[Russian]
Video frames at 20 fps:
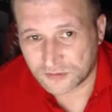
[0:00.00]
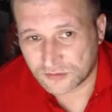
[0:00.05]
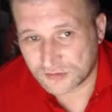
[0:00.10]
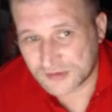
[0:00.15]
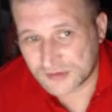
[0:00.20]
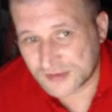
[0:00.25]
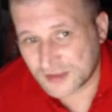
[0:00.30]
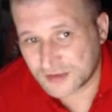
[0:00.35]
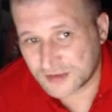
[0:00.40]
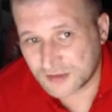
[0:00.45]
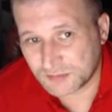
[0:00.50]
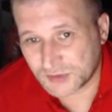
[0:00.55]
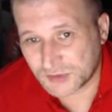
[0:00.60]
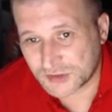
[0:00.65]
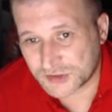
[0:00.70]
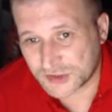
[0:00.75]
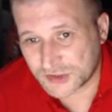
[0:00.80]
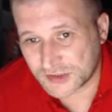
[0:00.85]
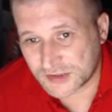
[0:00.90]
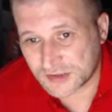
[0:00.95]
То есть одним
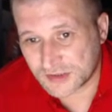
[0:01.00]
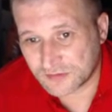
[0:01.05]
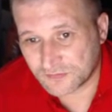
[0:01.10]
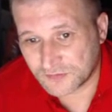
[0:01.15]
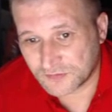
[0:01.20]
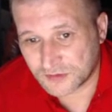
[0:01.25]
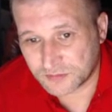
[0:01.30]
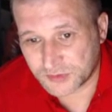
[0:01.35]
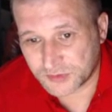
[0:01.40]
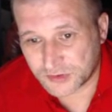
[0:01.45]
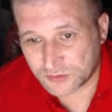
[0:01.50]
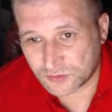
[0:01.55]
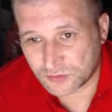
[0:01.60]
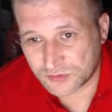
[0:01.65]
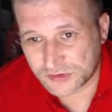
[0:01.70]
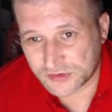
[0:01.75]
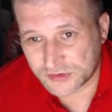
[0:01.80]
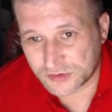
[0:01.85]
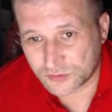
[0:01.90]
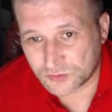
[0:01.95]
нажатием вы
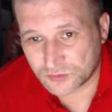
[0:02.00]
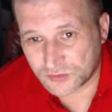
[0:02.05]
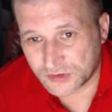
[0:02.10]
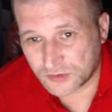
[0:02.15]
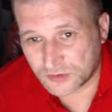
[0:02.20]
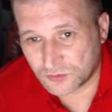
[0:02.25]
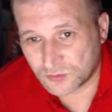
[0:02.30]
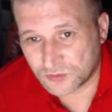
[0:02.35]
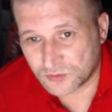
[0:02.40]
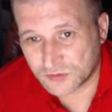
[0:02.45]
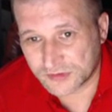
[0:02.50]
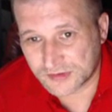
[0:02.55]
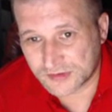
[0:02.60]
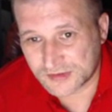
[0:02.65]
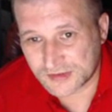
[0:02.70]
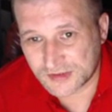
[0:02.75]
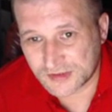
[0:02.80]
переходите куда угодно.